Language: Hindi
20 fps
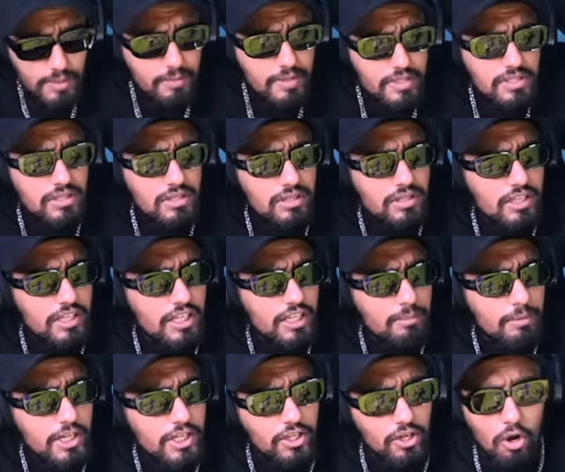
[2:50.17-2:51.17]
भी जिंदगी
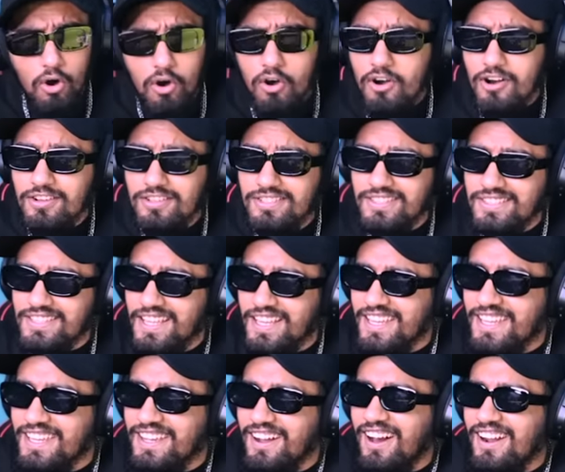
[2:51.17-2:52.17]
में टॉस
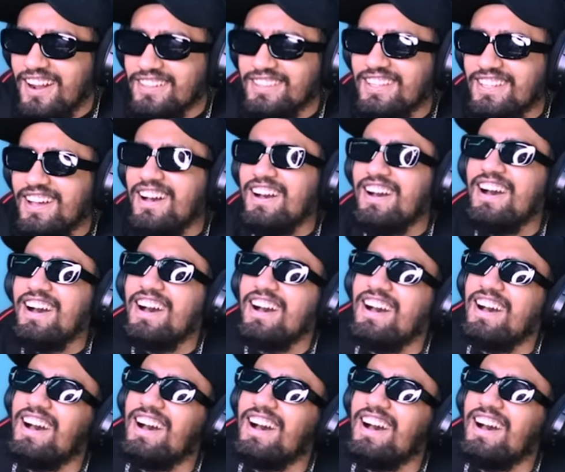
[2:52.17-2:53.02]
नहीं हारता